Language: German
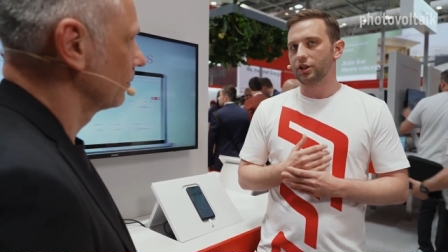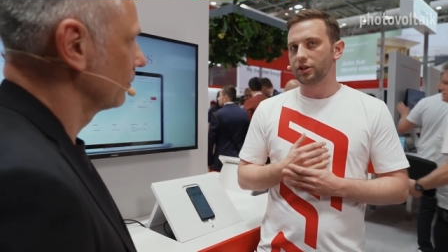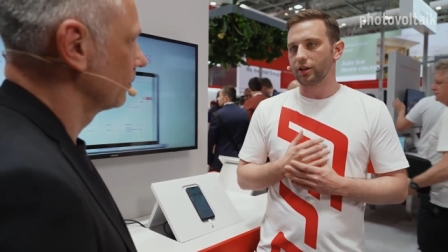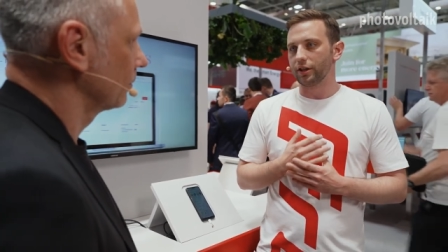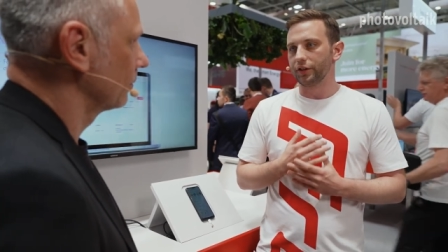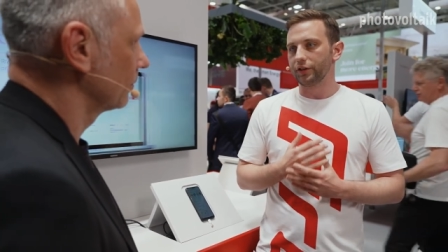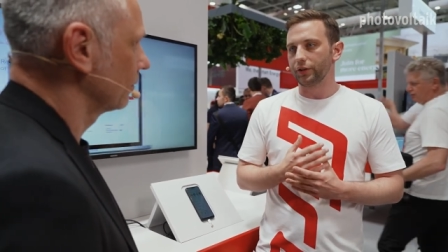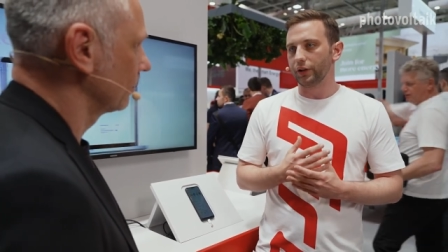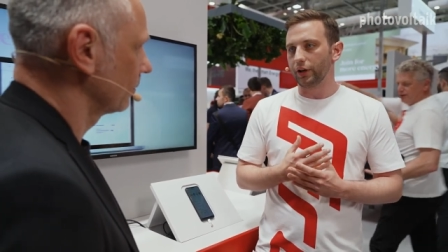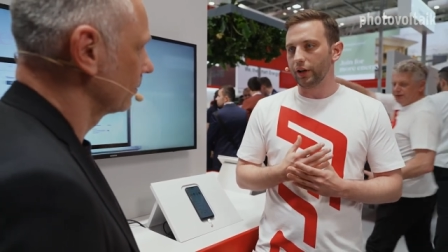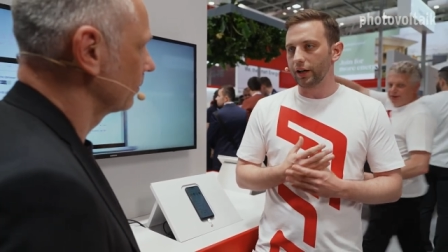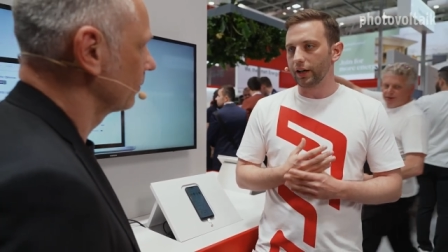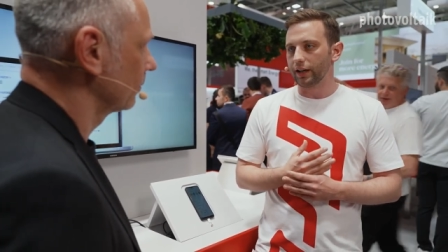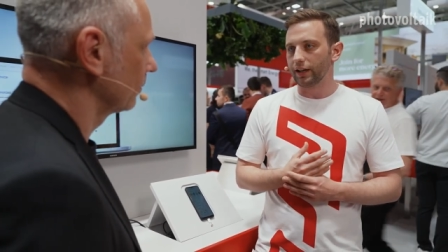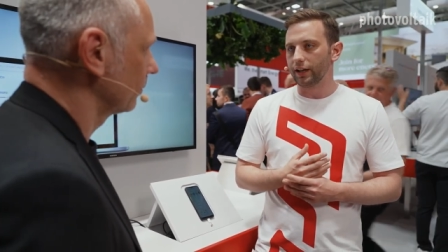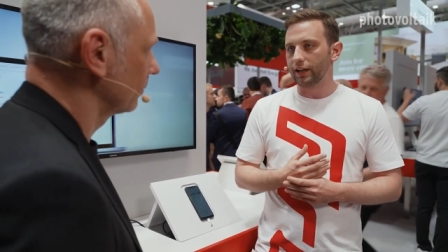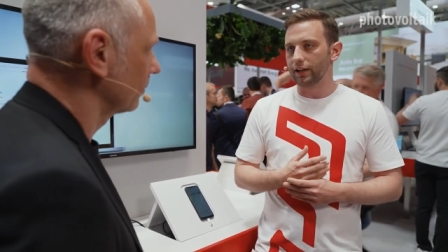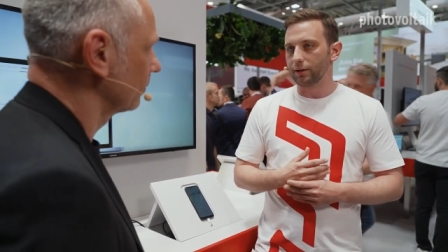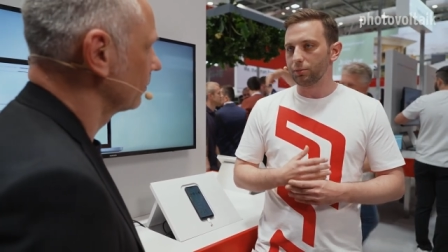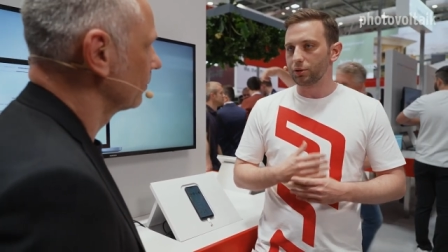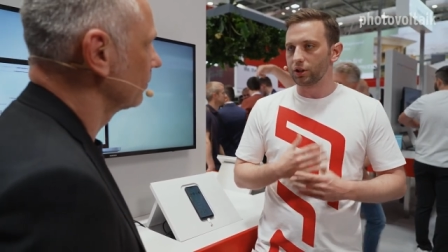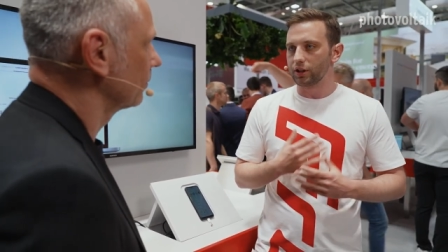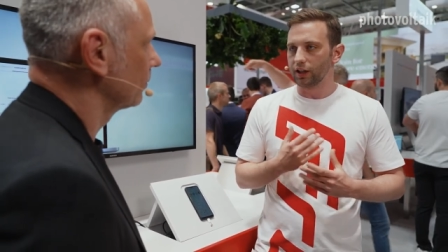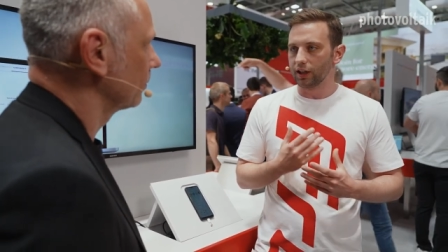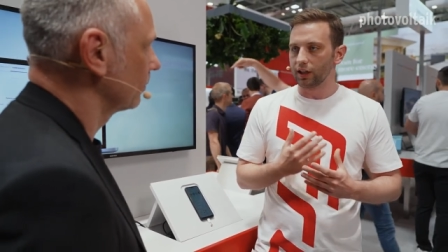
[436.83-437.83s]
Installateure
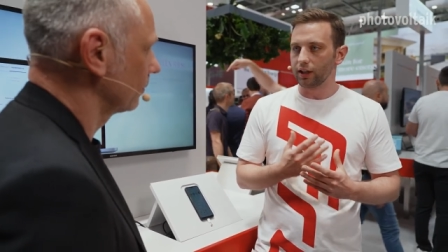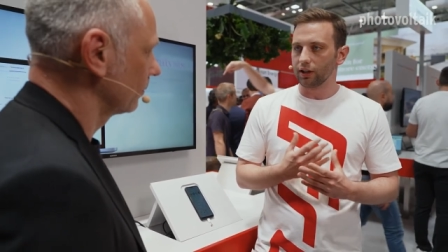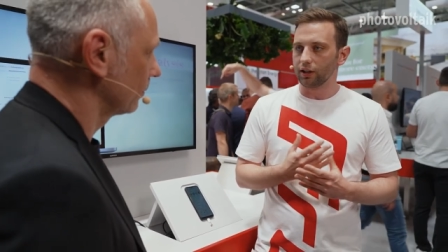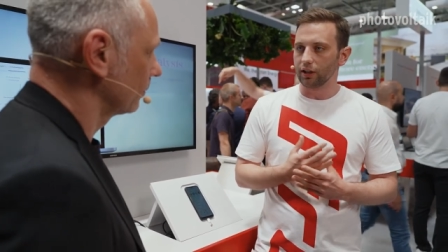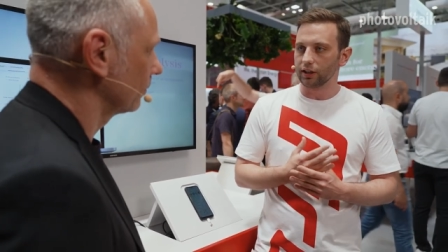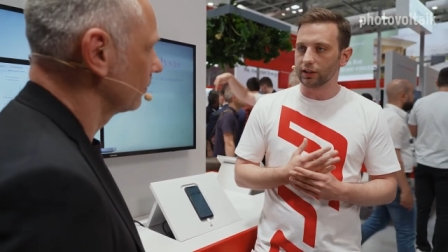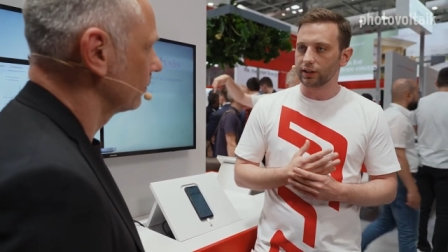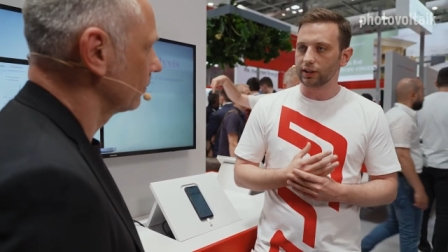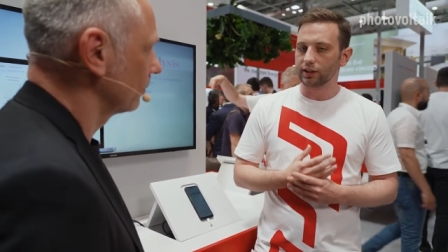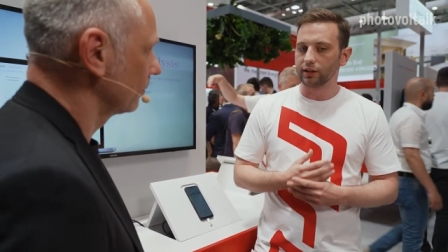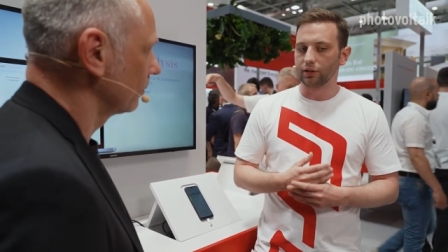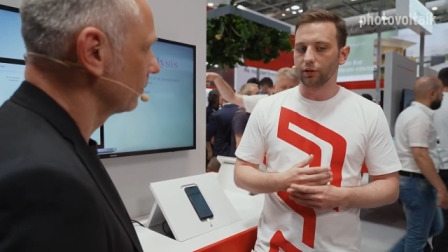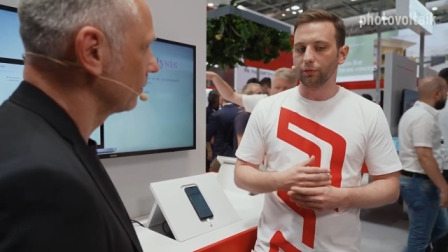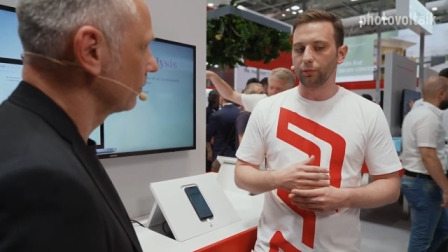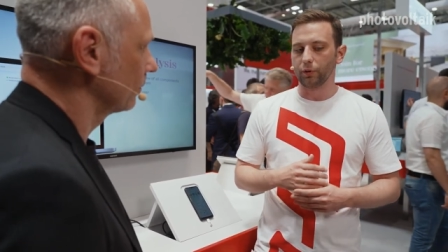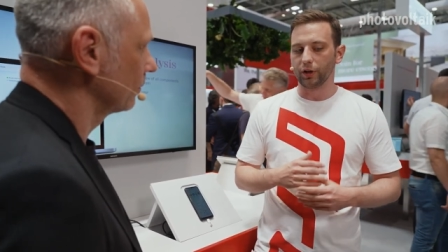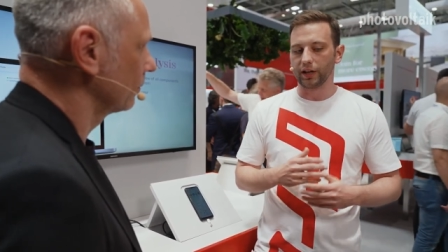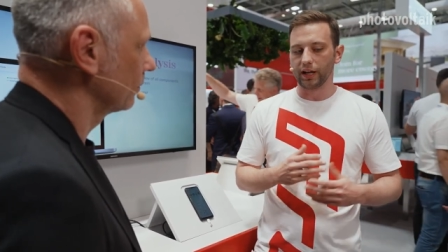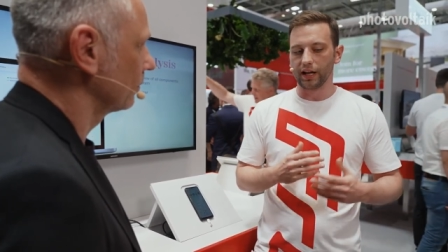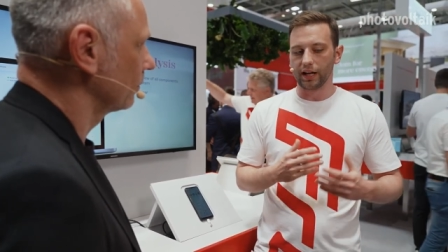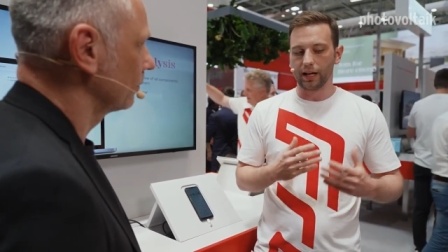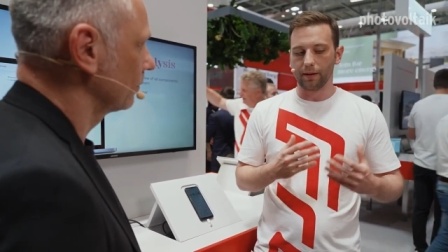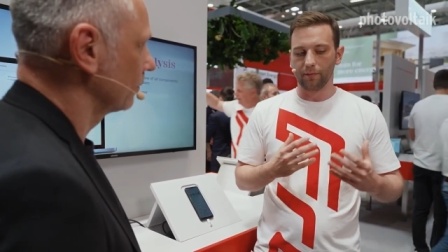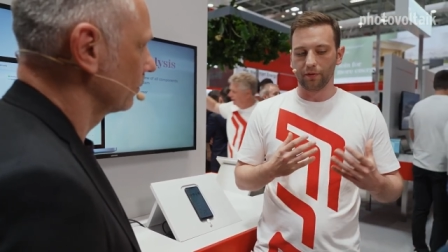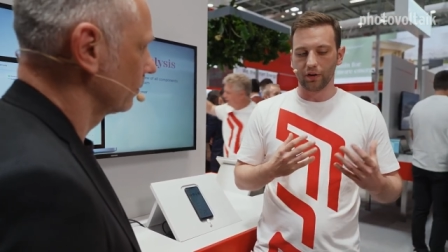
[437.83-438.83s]
nicht im Stich lassen und
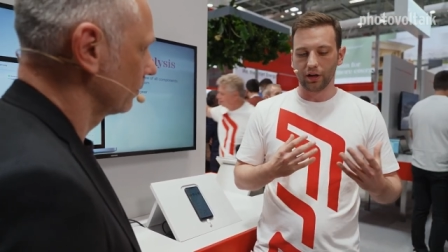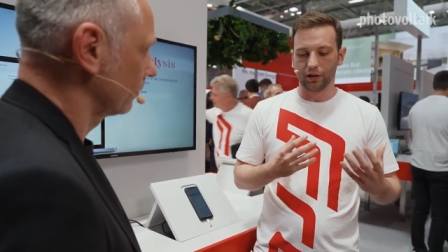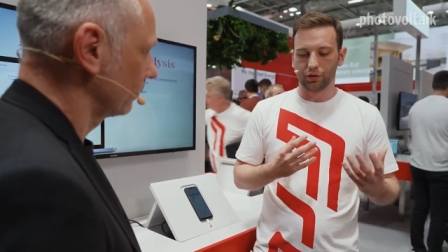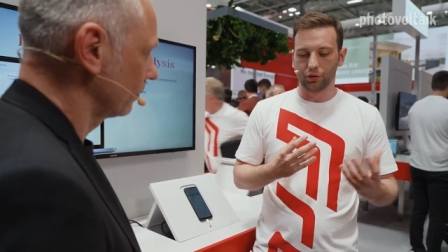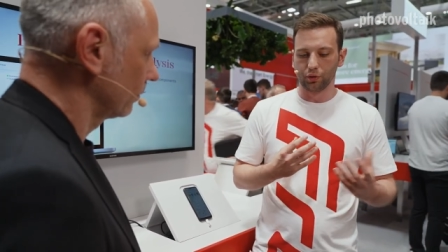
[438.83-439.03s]
wollen ihnen einfach